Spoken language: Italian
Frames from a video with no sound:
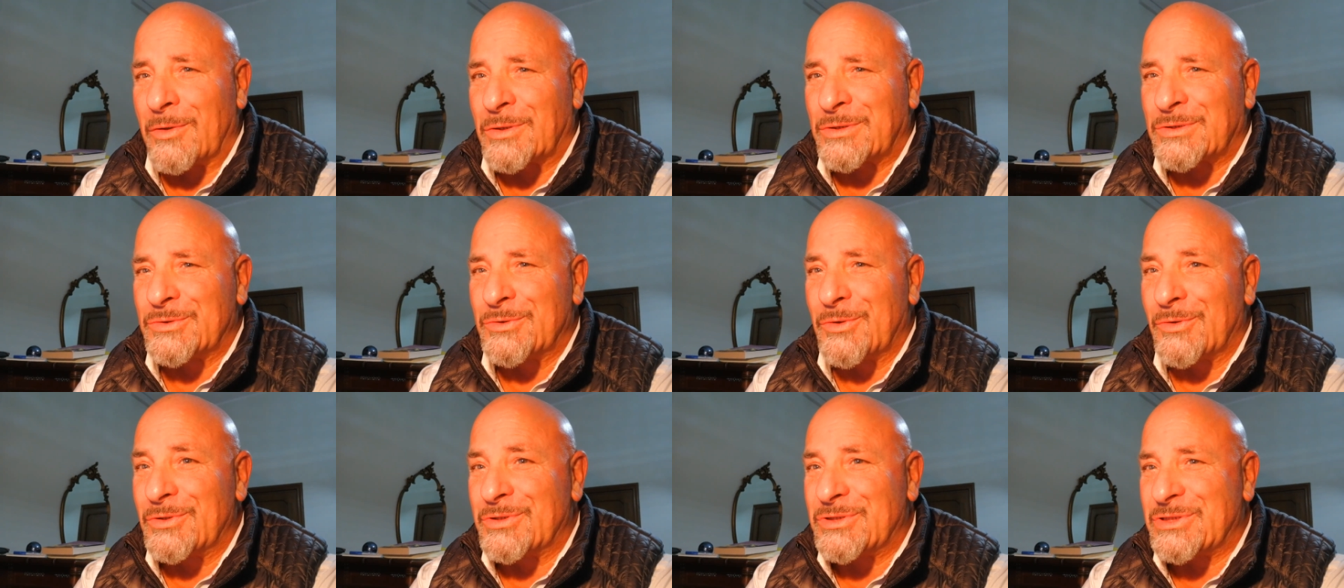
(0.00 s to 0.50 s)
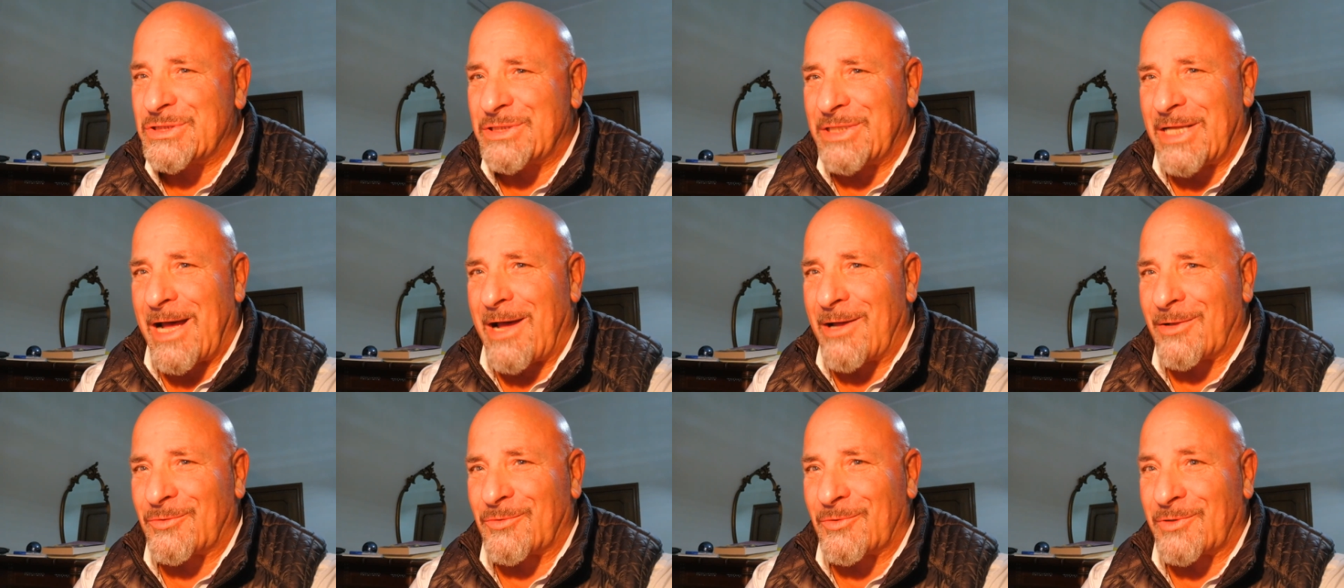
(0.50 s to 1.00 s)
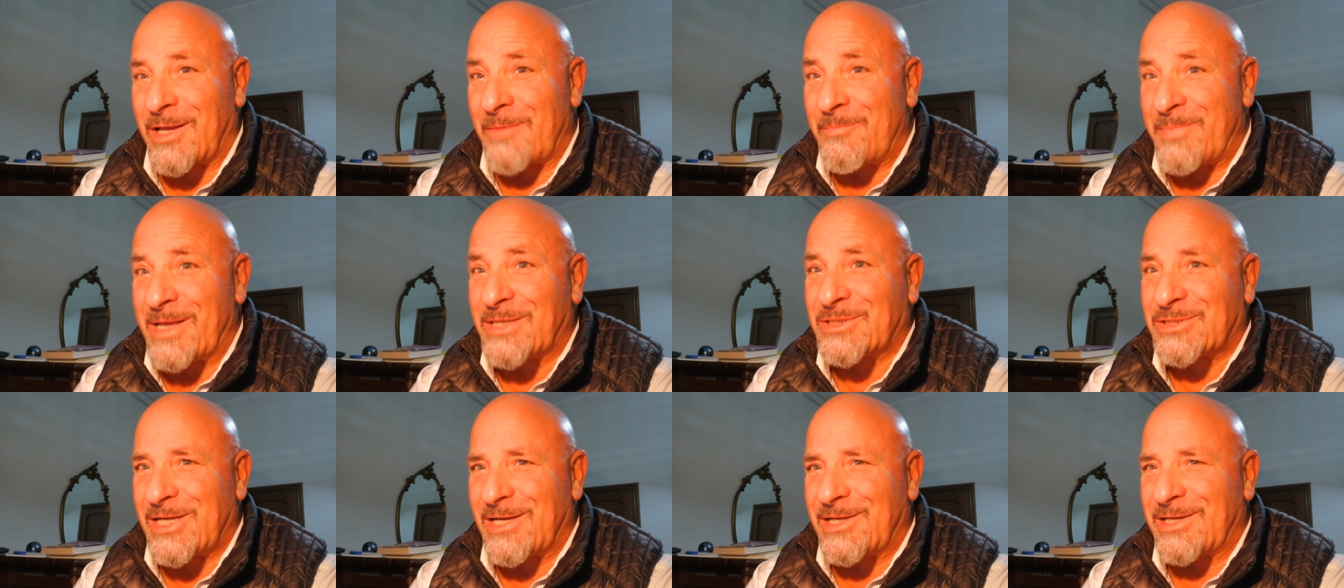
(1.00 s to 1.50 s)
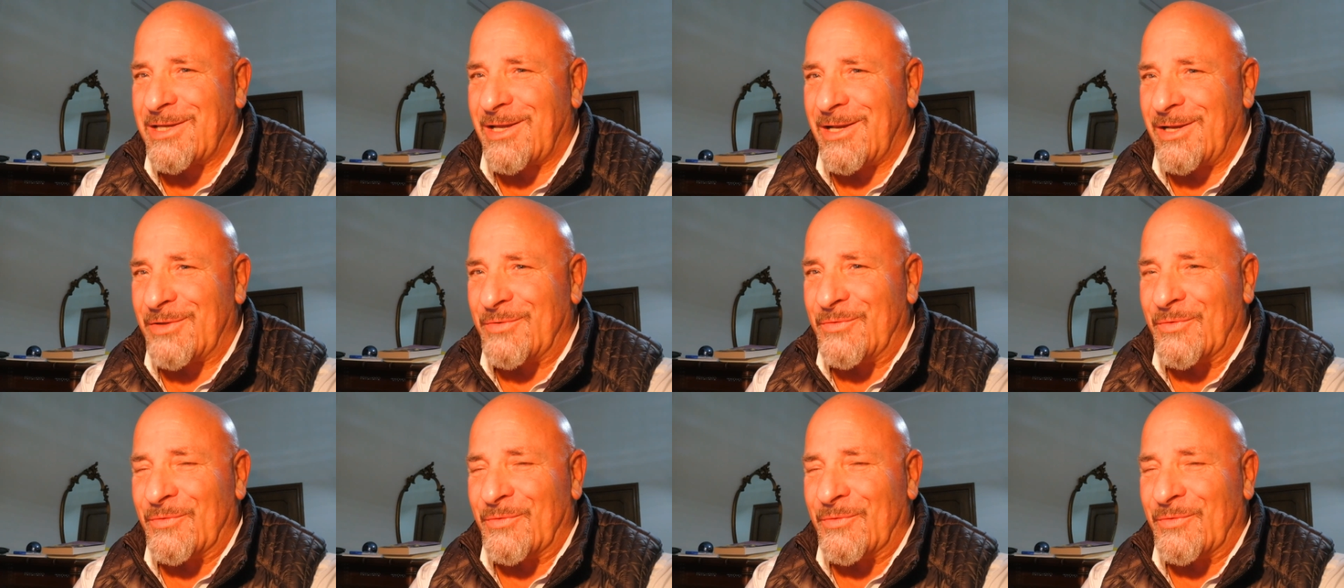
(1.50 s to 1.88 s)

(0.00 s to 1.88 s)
sdolcinato, che piace anche alle